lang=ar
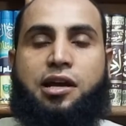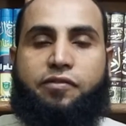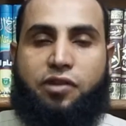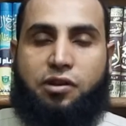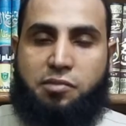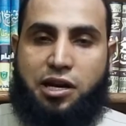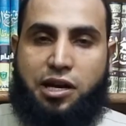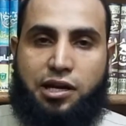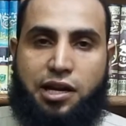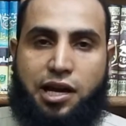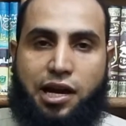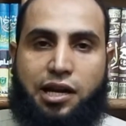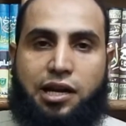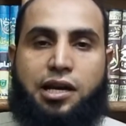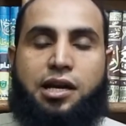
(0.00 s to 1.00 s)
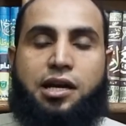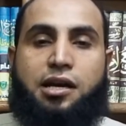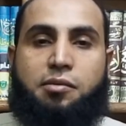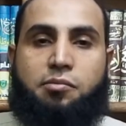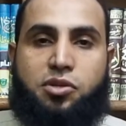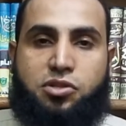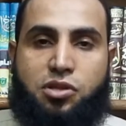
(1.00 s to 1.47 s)
في الملأ الأعلى
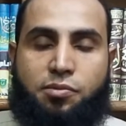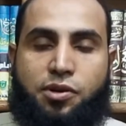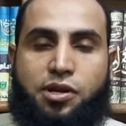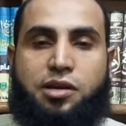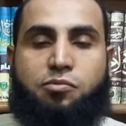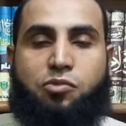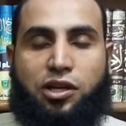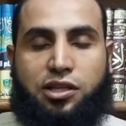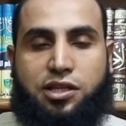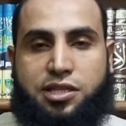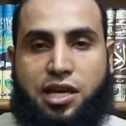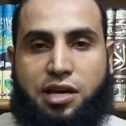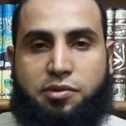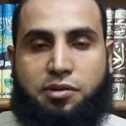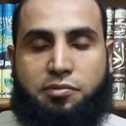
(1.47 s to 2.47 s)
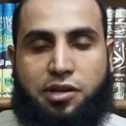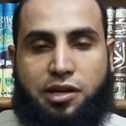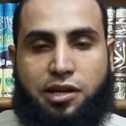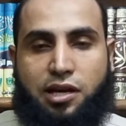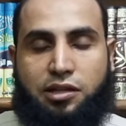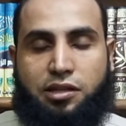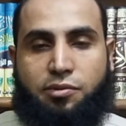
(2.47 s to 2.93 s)
بصبرهم واحتسابهم
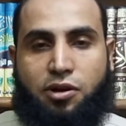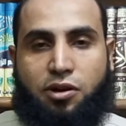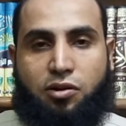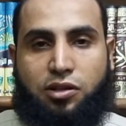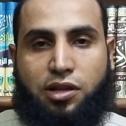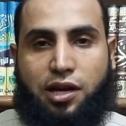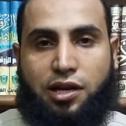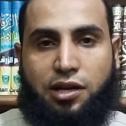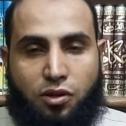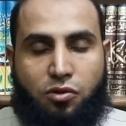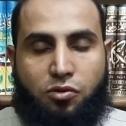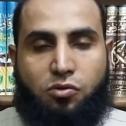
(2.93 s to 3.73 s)
لله تبارك وتعالى